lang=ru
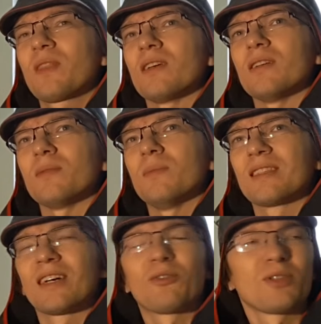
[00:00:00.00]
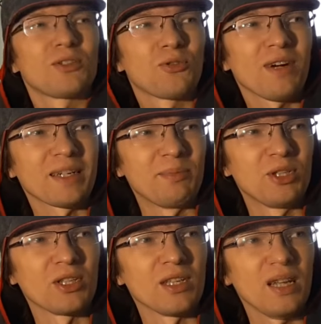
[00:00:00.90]
Э, какой-то чувак
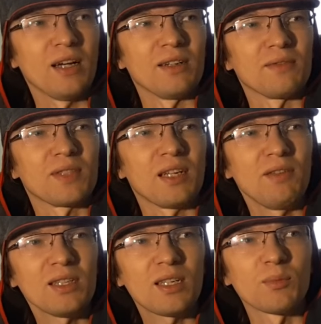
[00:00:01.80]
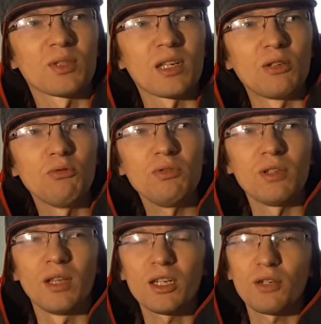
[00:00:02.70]
пишет, «Э, в Советском
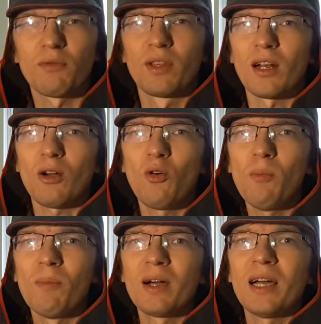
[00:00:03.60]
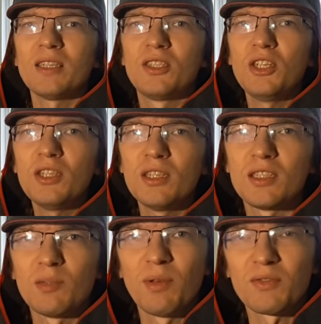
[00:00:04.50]
Союзе даже в дорогом магазине
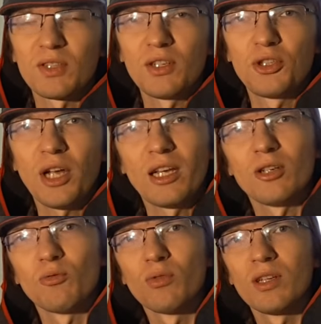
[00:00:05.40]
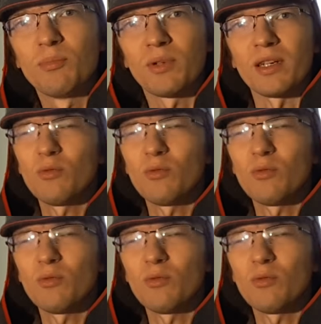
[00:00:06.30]
тебя встречали улыбкой.